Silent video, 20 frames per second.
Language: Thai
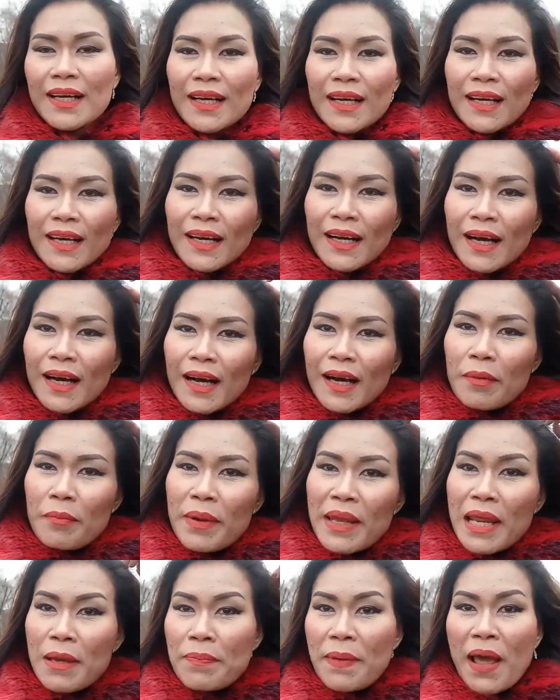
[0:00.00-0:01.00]
เอ่อ
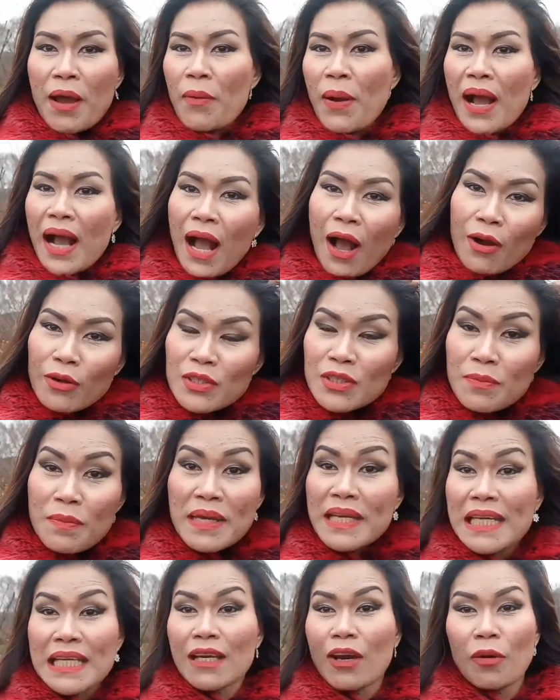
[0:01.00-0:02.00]
ไม่ได้แปลว่าเขาจะ
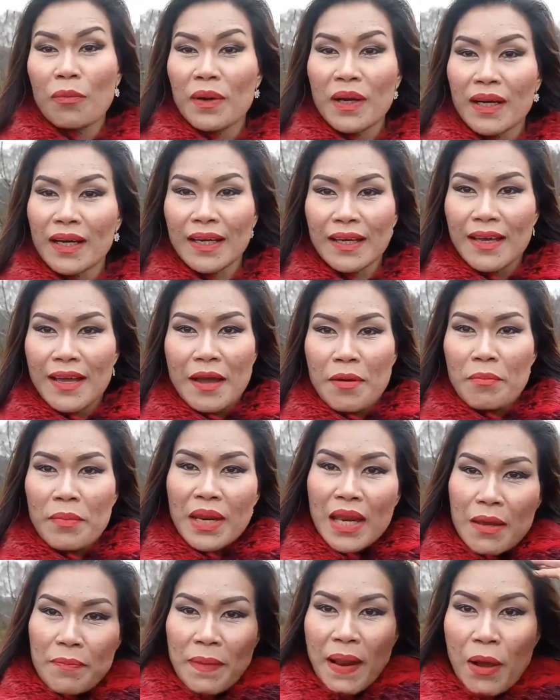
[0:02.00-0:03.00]
ไม่คิดลบเลย
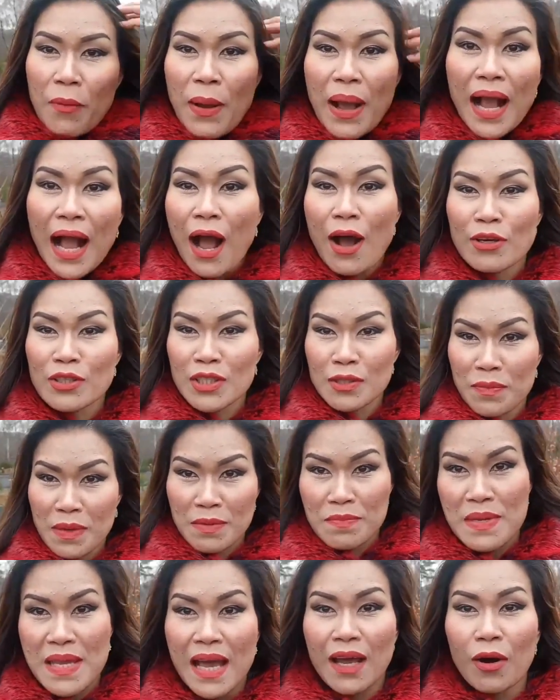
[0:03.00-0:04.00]
ไม่ได้แปลว่าเขาจะไม่
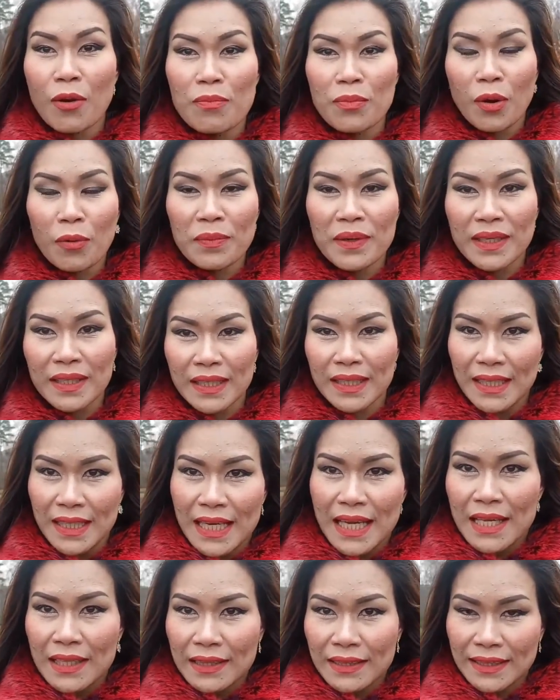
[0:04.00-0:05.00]
มีอารมณ์ลบเลย
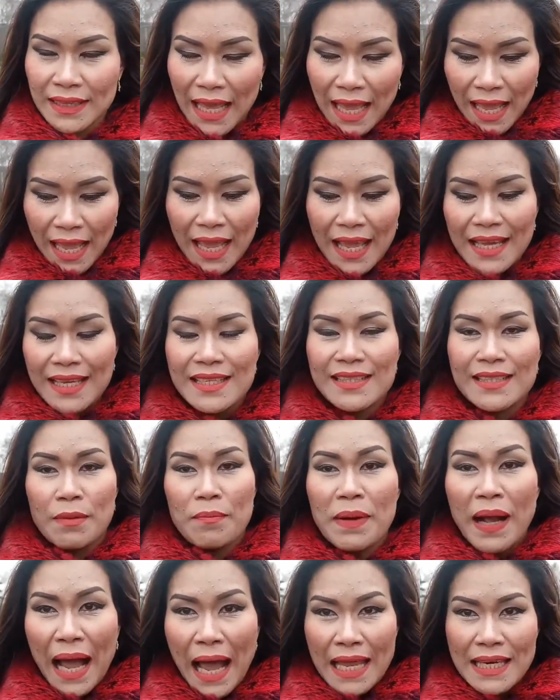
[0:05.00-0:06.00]
แต่
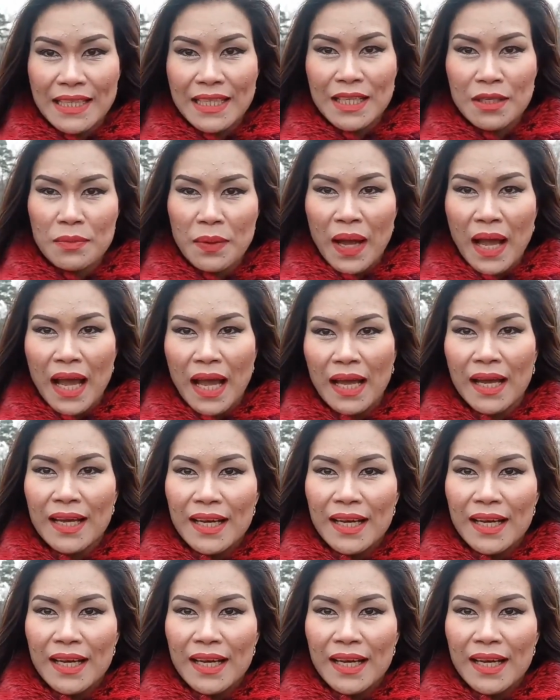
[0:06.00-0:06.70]
สำคัญที่ว่า